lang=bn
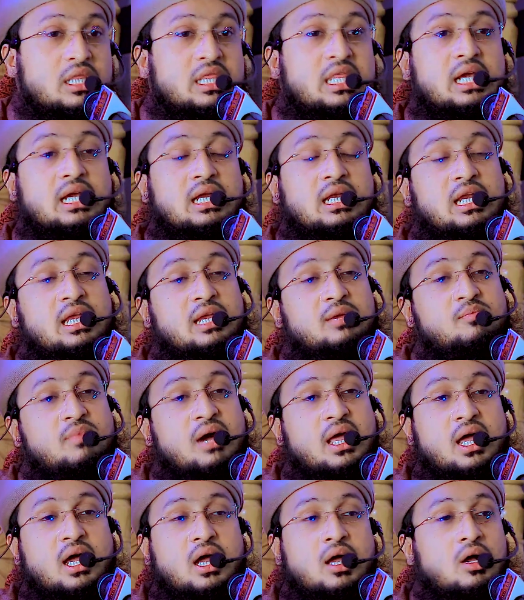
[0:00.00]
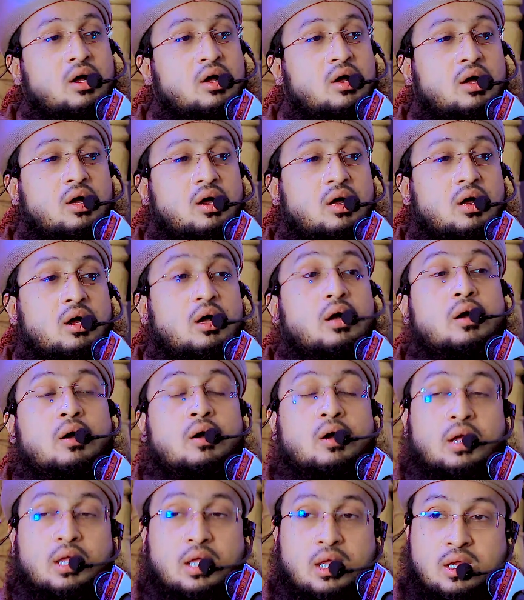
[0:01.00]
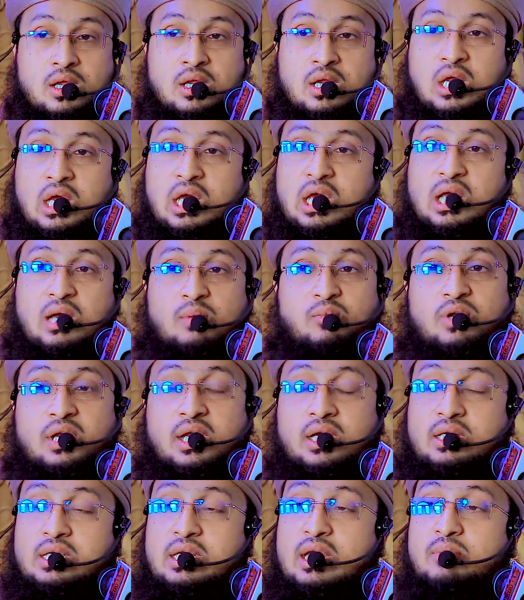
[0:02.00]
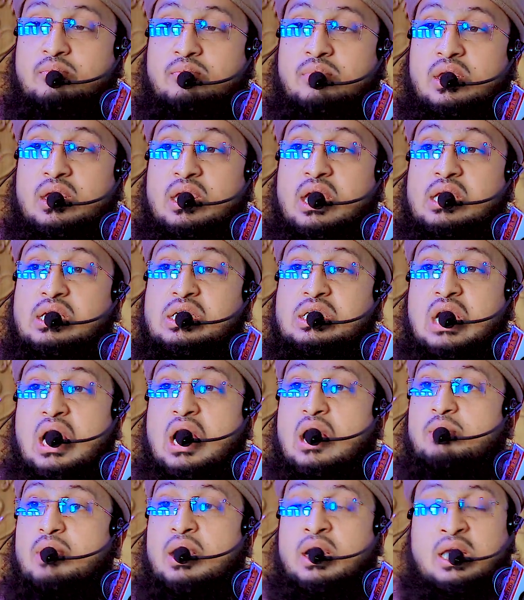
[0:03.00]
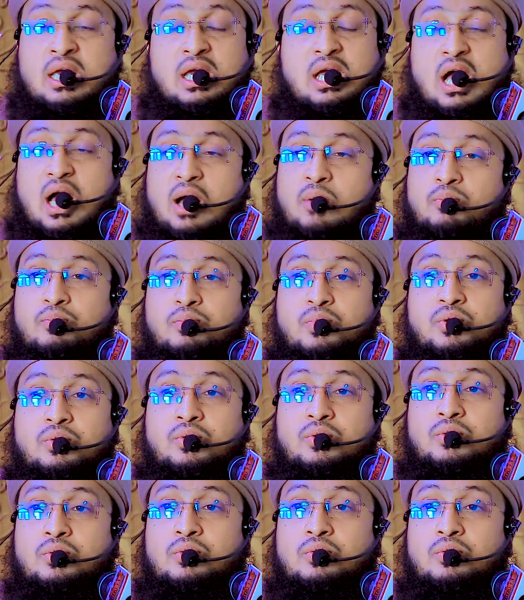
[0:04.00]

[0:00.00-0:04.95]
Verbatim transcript: দেখলেই মায়া হয় এমন একটা মেয়ে আইসা আমাকে আব্বু